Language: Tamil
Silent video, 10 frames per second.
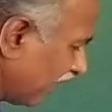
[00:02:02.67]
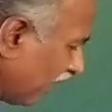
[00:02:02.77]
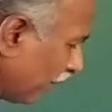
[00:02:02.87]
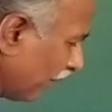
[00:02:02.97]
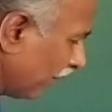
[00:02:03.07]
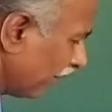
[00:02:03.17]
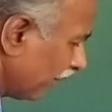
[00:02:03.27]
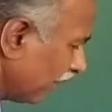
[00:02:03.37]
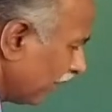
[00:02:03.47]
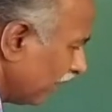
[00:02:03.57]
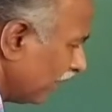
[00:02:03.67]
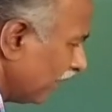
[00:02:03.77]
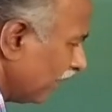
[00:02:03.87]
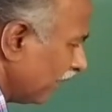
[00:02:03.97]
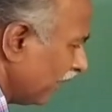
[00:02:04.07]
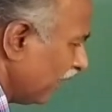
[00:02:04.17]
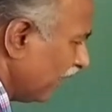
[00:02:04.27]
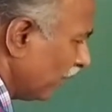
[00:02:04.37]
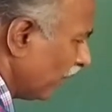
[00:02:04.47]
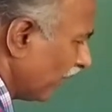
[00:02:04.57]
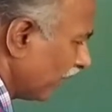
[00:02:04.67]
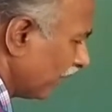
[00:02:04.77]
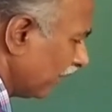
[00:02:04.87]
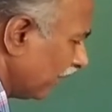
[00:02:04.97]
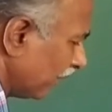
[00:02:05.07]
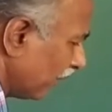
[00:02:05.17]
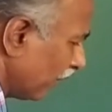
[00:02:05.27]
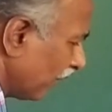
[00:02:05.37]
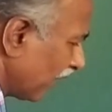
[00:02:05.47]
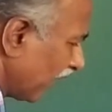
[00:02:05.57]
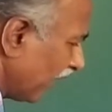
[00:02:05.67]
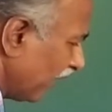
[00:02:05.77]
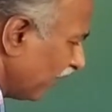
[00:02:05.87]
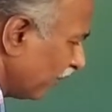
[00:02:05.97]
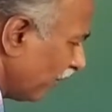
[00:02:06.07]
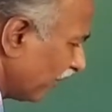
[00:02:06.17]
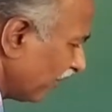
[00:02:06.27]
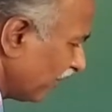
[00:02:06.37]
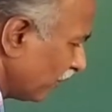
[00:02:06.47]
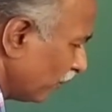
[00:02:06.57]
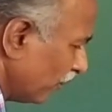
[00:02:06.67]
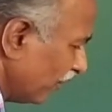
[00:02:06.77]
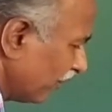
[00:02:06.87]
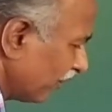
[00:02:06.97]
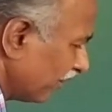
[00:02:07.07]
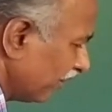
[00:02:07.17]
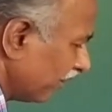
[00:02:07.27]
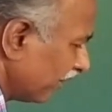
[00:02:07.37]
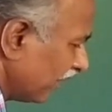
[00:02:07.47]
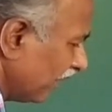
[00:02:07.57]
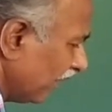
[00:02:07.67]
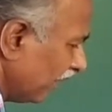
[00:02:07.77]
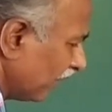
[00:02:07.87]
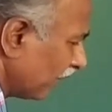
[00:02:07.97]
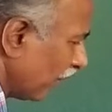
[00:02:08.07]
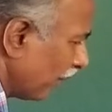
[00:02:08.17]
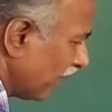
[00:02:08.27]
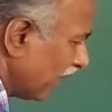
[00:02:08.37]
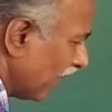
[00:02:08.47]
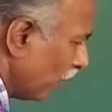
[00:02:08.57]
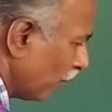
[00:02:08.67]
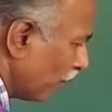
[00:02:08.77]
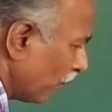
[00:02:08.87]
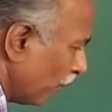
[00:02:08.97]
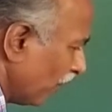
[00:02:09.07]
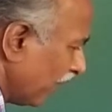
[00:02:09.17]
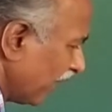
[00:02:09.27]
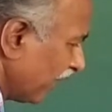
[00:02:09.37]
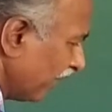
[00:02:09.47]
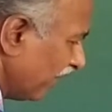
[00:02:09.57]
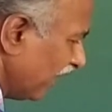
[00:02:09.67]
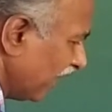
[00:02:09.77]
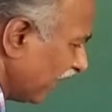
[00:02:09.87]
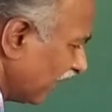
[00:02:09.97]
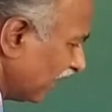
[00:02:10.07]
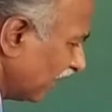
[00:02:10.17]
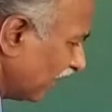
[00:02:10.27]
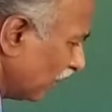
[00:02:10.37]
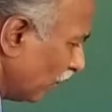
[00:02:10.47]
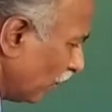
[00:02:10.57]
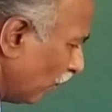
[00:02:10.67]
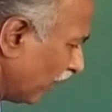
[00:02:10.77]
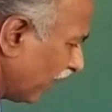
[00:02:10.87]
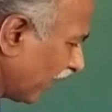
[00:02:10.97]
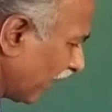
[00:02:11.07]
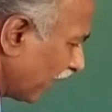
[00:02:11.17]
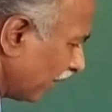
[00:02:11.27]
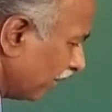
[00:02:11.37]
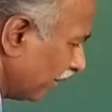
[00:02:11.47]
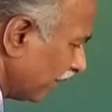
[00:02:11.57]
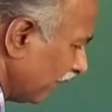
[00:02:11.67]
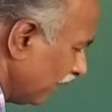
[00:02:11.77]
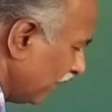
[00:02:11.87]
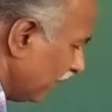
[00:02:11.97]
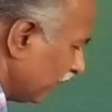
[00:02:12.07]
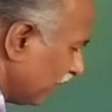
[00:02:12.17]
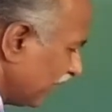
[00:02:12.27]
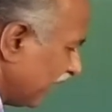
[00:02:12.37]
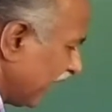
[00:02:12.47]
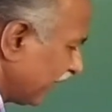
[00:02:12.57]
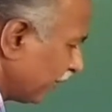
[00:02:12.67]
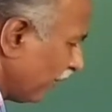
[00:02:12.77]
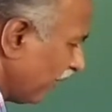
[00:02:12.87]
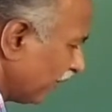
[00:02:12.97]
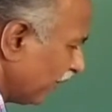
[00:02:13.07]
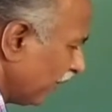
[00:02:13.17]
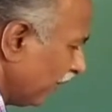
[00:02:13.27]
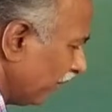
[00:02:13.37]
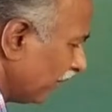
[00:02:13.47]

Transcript: tap. D1. So now the current is passing through this. ஸோ அப்போ இங்கே அவுட்புட் வோல்டேஜ் விஇஎல் லோடு வோல்டேஜ் கிடைக்கும் ஸோ இது எக்ஸ் பாசிட்டிவ்